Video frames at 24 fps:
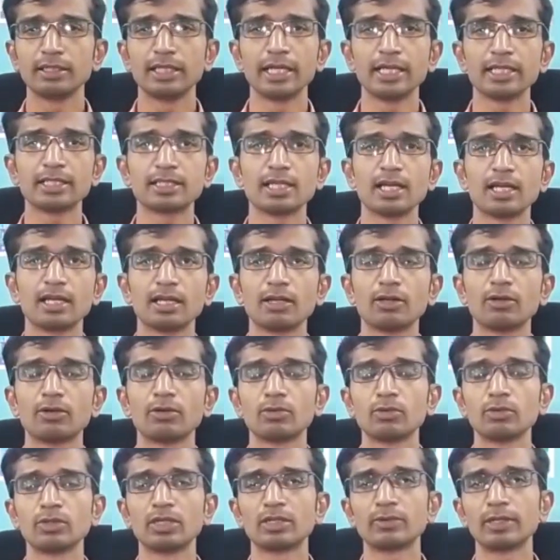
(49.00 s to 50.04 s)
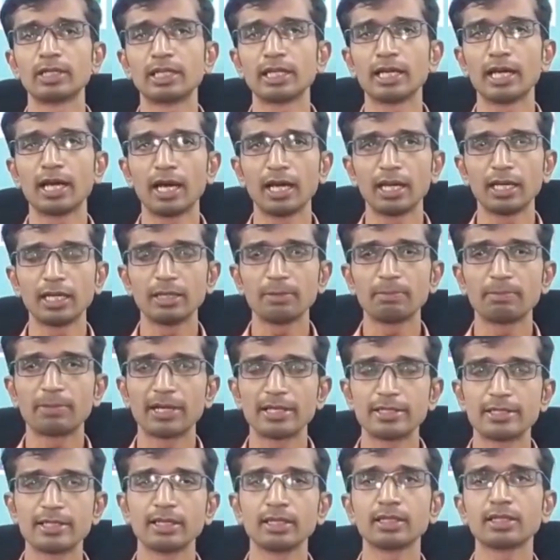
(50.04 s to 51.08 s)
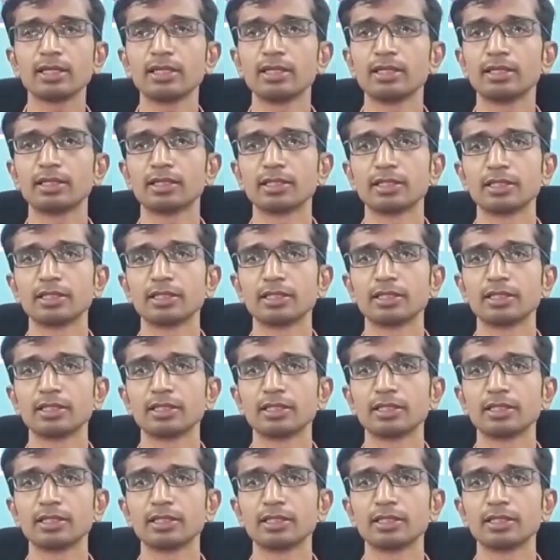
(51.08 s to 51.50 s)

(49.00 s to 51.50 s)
దేశాన ఉన్నటువంటి అన్ని ప్రజలకి